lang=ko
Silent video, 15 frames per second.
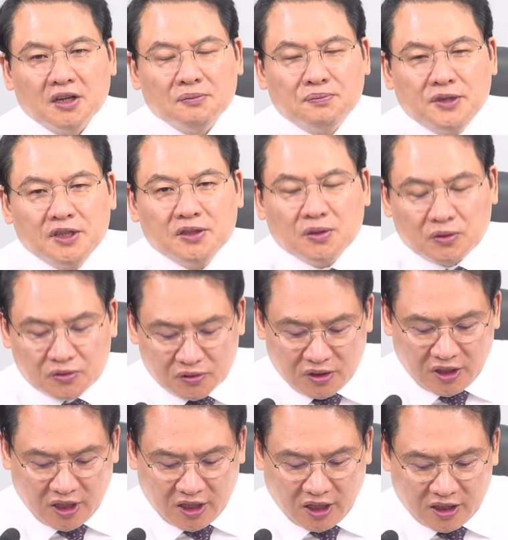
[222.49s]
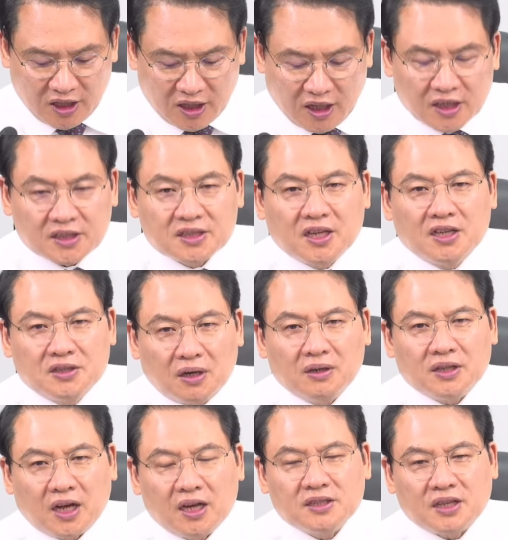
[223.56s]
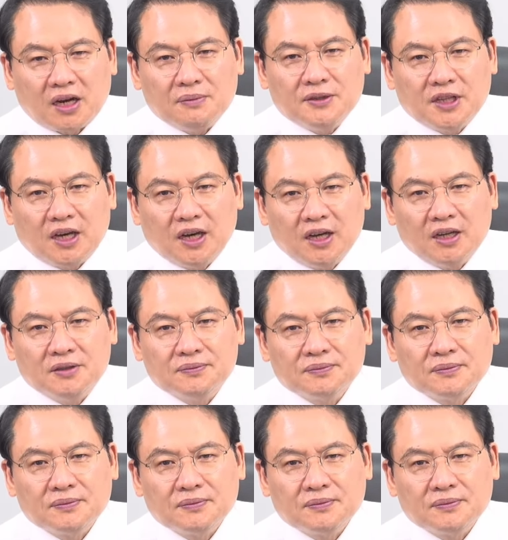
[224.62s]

민족주의 얘기하다가 제적을 당한 사람이다.